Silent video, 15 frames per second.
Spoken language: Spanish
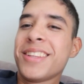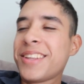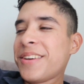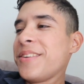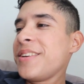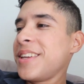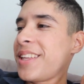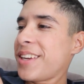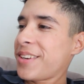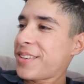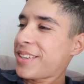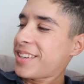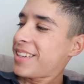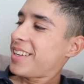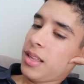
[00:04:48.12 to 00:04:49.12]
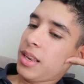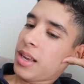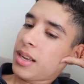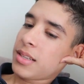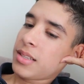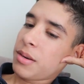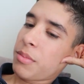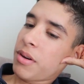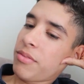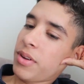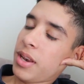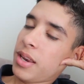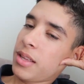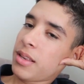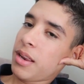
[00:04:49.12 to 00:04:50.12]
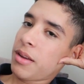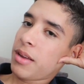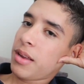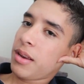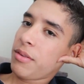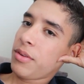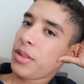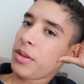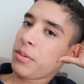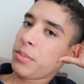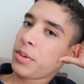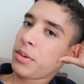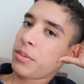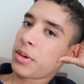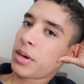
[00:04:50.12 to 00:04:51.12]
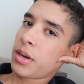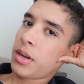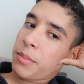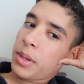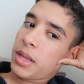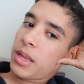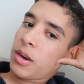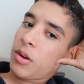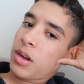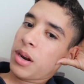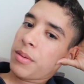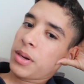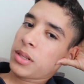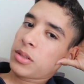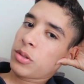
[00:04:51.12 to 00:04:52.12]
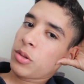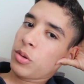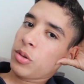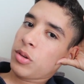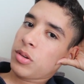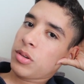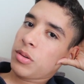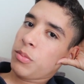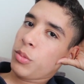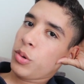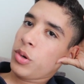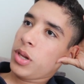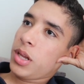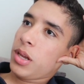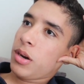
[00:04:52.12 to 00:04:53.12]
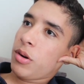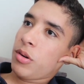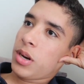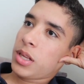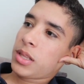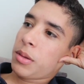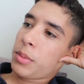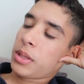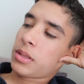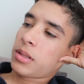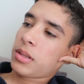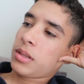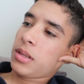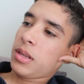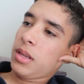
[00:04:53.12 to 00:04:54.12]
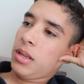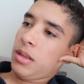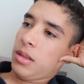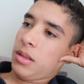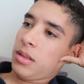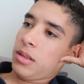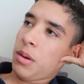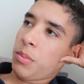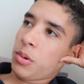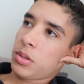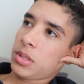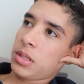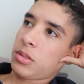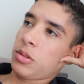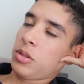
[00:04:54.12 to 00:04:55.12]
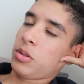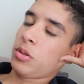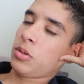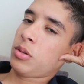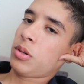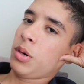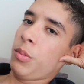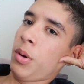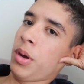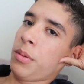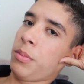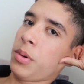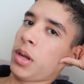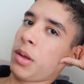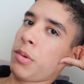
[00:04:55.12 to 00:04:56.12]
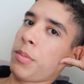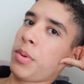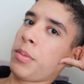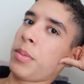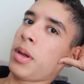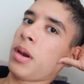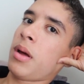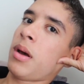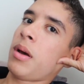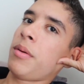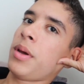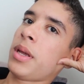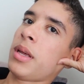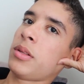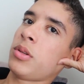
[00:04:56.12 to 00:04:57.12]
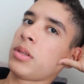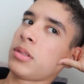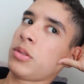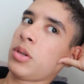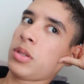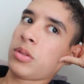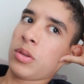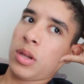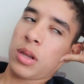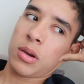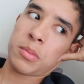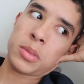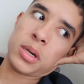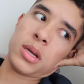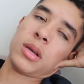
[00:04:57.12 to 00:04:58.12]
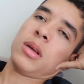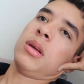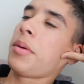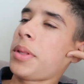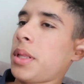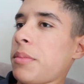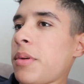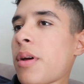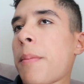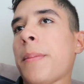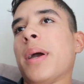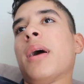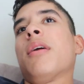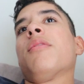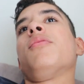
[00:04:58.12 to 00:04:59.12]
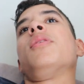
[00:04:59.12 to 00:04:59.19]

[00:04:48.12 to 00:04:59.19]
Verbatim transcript: este video tenía que ser más feliz la, el video, pero bueno. También quiero grabar todo muy honestamente y el proceso y todo como es, porque es mi primera vez que estoy haciendo esto y es como que obviamente me iba a pegar